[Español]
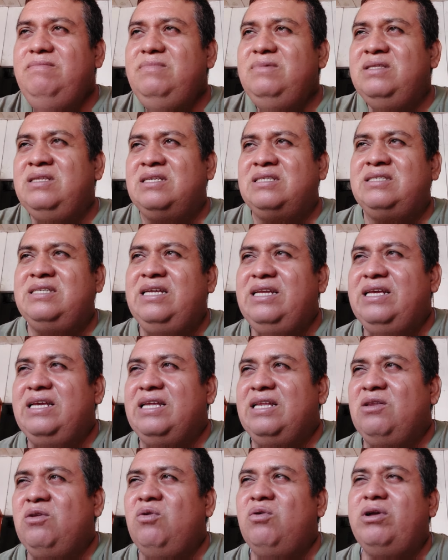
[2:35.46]
Decir
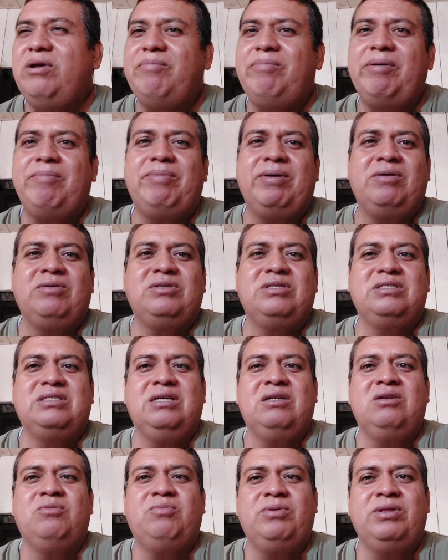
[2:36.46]
que no, que Pepe Noche
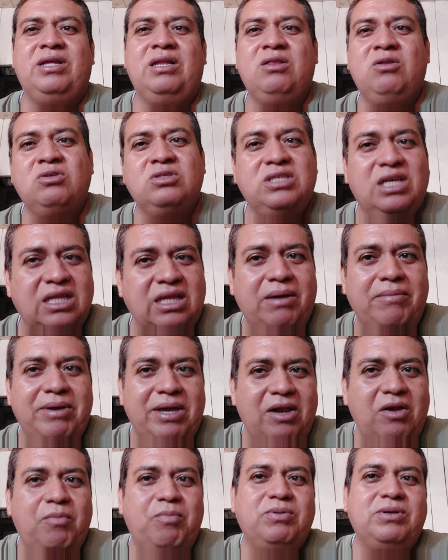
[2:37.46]
está en el hospital. Entonces anda a
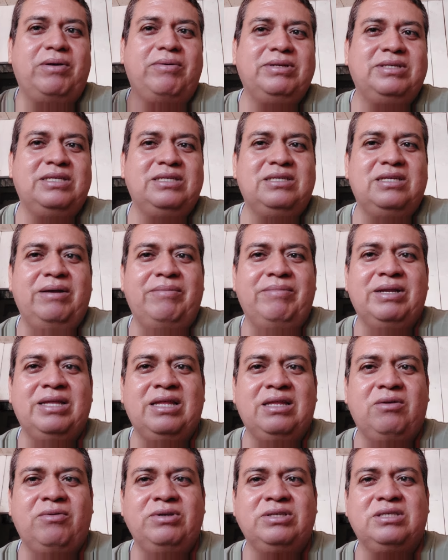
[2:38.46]
verlo, pues a ver si es que en
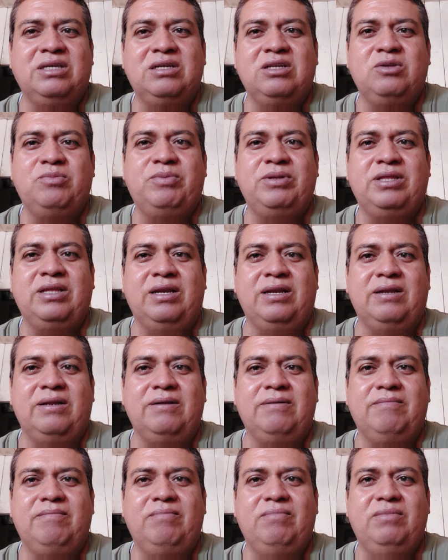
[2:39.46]
verdad todavía está en el hospital.
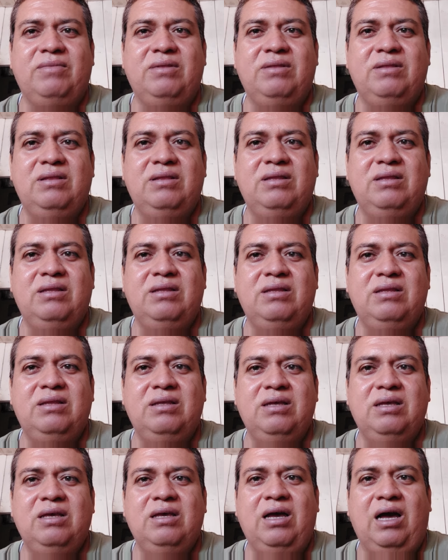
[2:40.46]

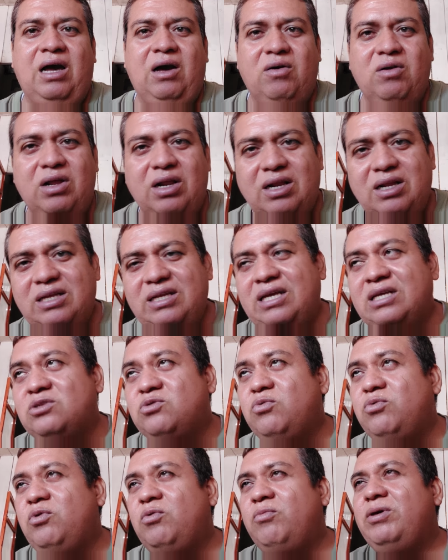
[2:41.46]
Ahora ya
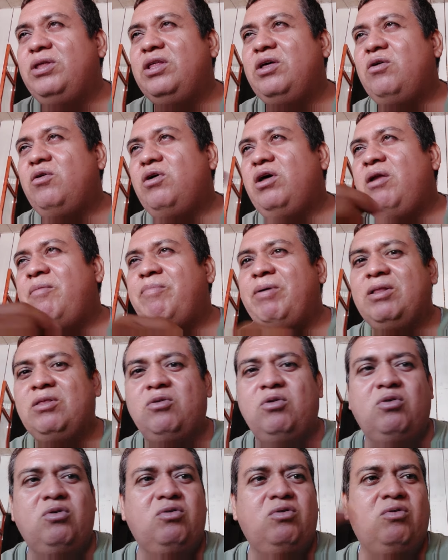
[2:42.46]
subió un video el
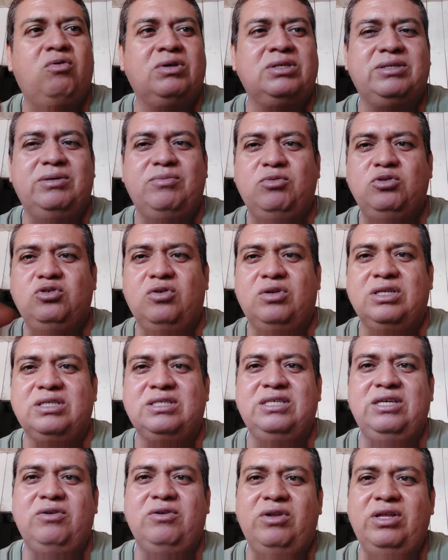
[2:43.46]
patrón, no hace mucho
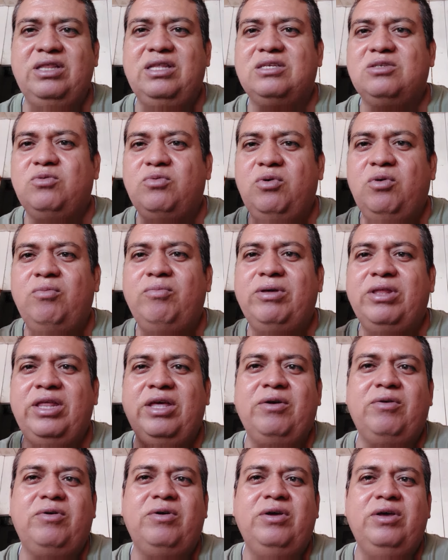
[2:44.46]
recién, ahorita subió un
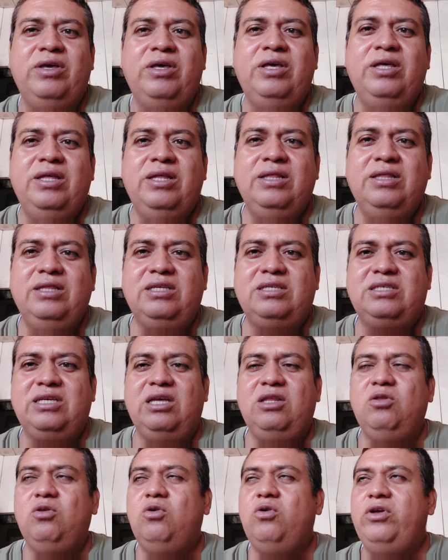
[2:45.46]
video
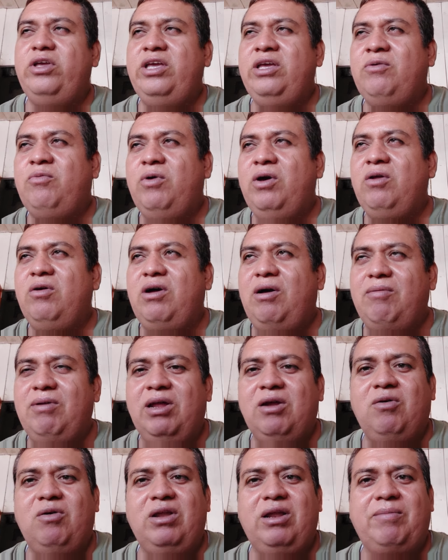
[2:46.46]
diciendo y fueron a
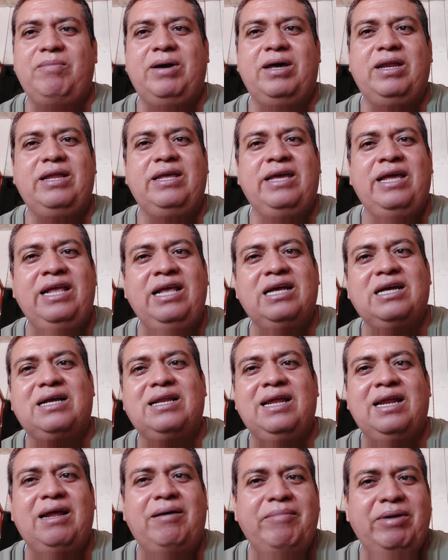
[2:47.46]
hablar con la hermana y ella
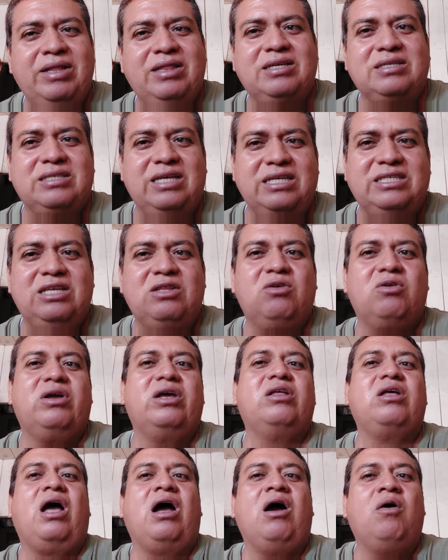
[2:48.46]
claramente está diciendo
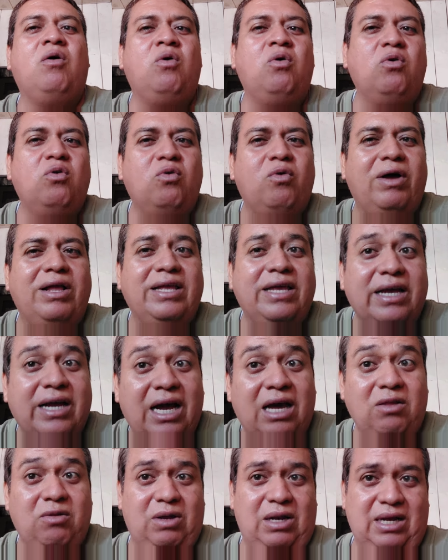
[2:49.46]
que aún no ha
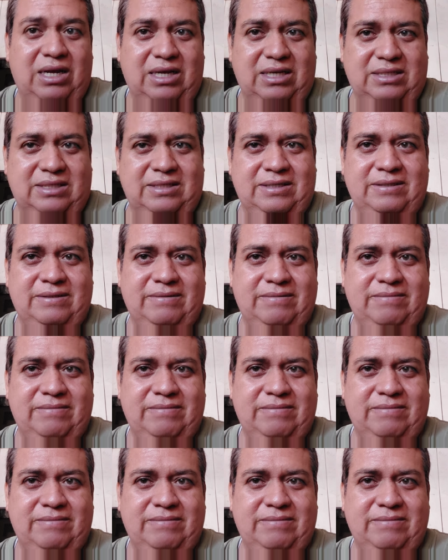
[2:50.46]
llegado a la casa.